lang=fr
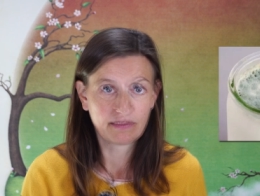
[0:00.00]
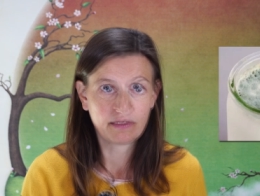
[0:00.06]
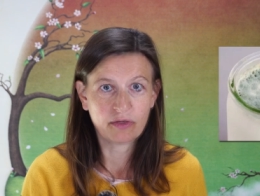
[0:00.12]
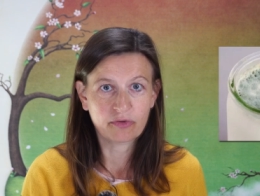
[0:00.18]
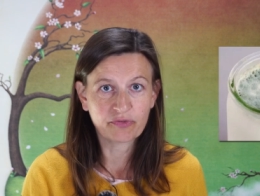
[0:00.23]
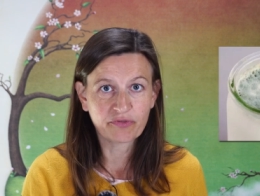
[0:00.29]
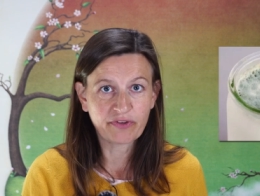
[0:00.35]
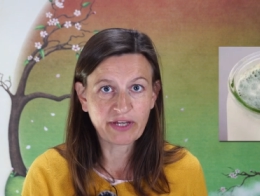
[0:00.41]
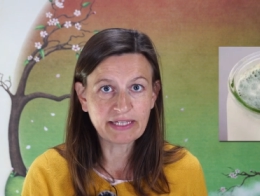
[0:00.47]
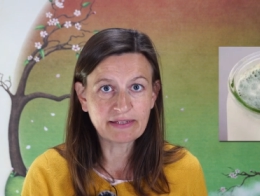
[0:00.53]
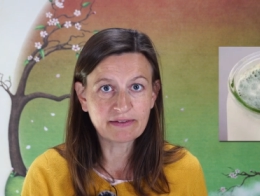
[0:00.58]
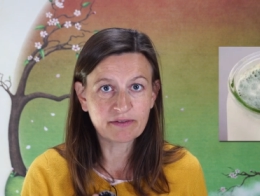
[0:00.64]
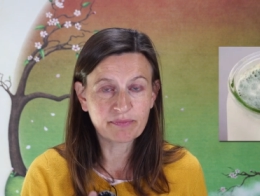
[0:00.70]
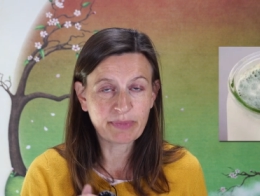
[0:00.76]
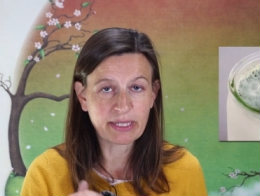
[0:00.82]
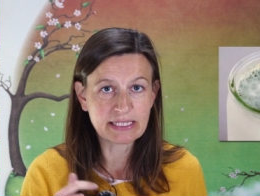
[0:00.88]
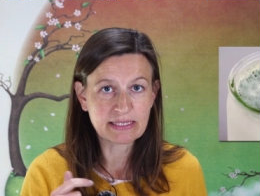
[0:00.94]
En
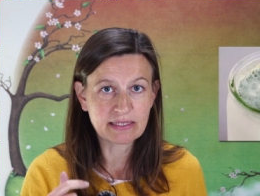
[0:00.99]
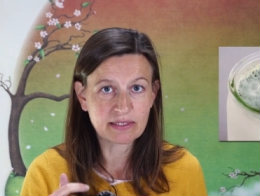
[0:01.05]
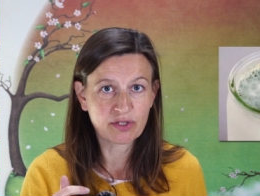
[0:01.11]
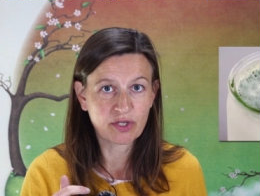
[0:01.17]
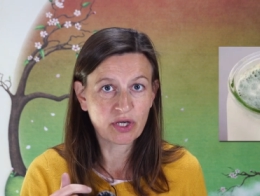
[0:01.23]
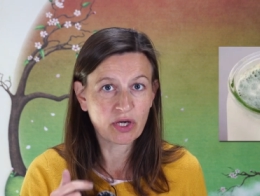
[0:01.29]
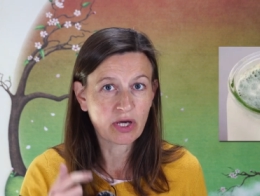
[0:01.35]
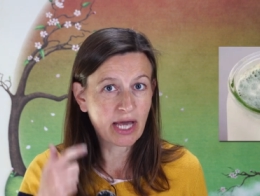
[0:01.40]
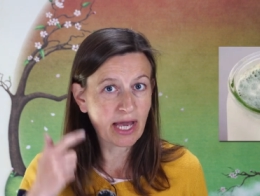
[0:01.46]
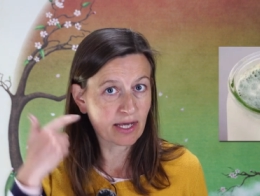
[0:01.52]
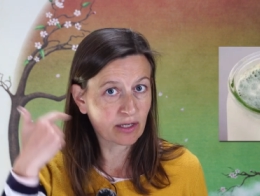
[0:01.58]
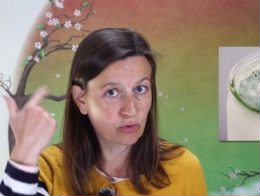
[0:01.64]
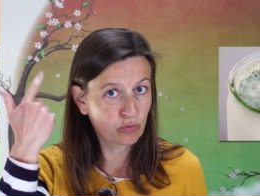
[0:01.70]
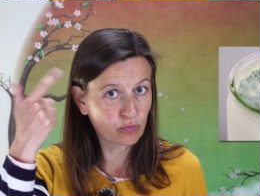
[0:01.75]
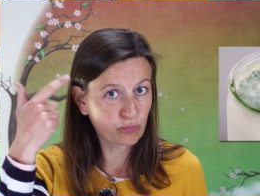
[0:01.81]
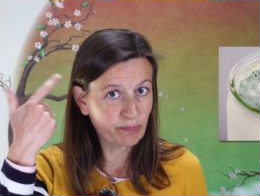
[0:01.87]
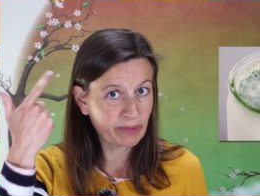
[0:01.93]
fait, Pasteur a
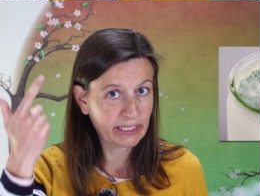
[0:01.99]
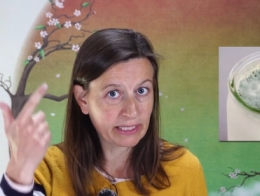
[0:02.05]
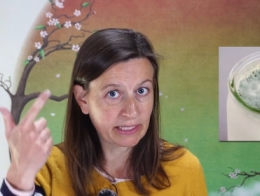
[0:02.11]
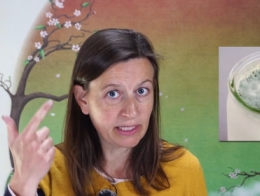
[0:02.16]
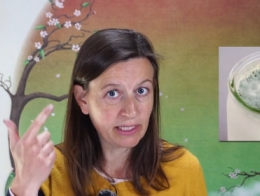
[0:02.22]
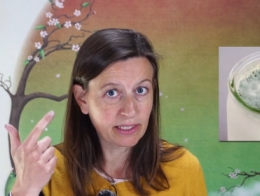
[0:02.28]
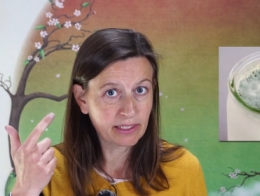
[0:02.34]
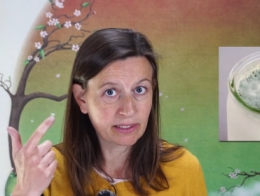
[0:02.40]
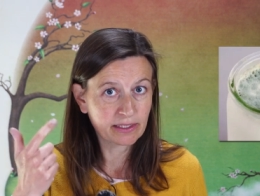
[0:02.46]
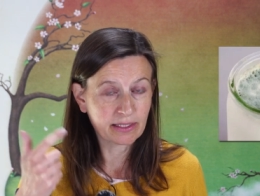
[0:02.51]
compris